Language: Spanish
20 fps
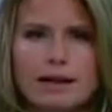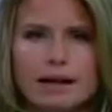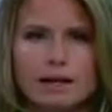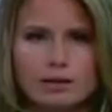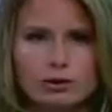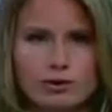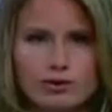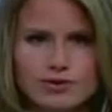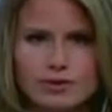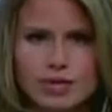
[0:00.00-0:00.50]

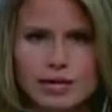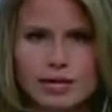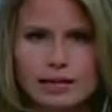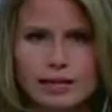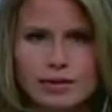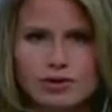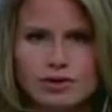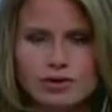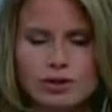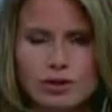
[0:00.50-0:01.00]
dejando sin
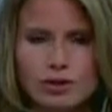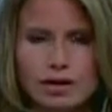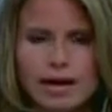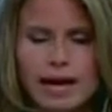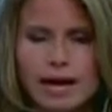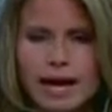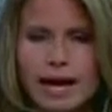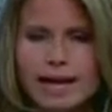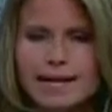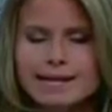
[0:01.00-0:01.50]
atención
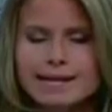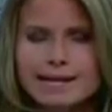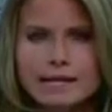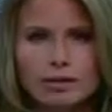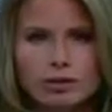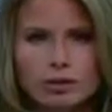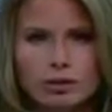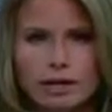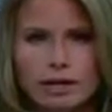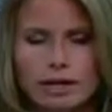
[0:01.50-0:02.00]
a
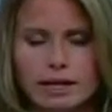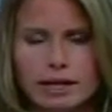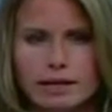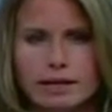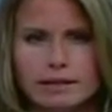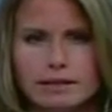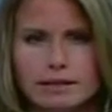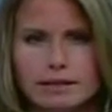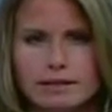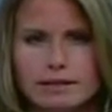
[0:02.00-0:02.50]
cientos de
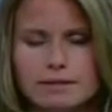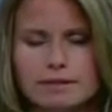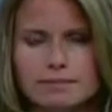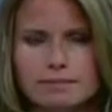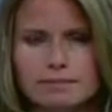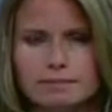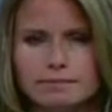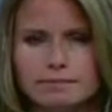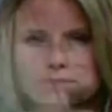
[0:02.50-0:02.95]
clientes